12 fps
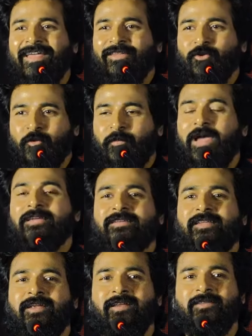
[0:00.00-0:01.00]
இது ஒரு
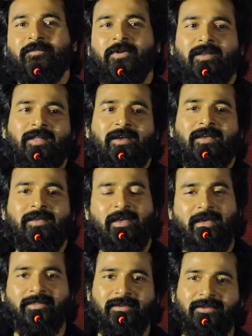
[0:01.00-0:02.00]
பேஷனாக எடுத்து பண்ணாங்க
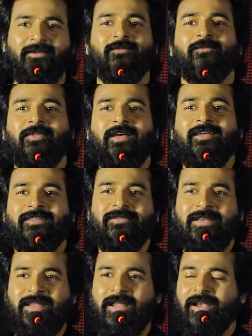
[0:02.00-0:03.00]
அதுக்கும் தான் இந்த
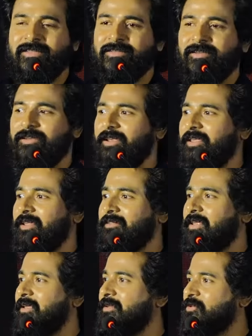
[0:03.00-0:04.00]
வெற்றி கிடச்சிருக்குன்னு நினைக்கிறேன்
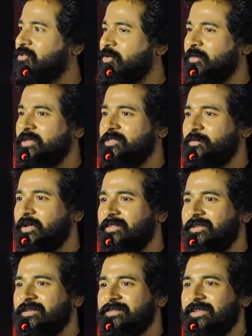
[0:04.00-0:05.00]
தேங்க்யூ ஸோ மச்
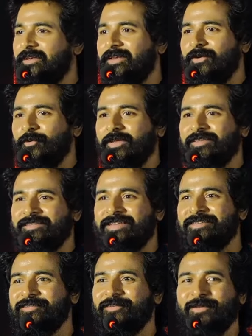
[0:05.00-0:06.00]
மகேந்திரன் சார் அவங்க இங்கே
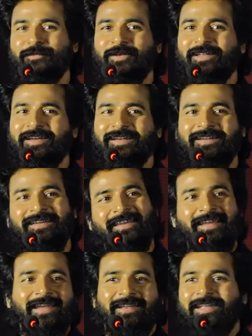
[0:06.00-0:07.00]
ஸ்டேஜுக்கு வர மாட்டாங்க
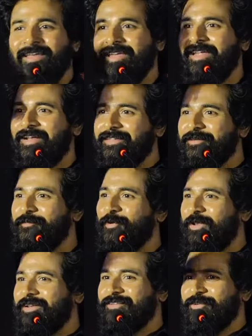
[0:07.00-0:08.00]
நான் என் இடத்துக்கு
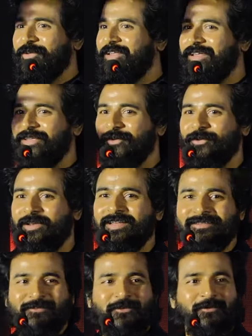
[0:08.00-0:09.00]
போகிறேன்னு சொல்லி எங்கேயோ ஒரு
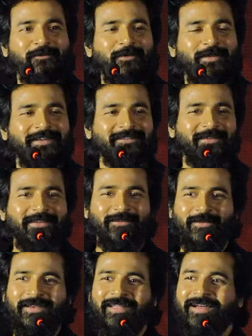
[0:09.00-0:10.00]
லாஸ்ட் ரோக்கு போகிறேன்னு சொல்லி
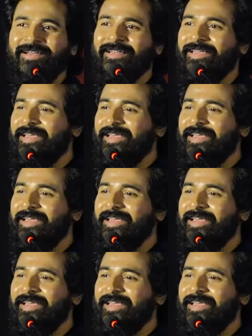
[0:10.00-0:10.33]
சொல்லிட்டாங்க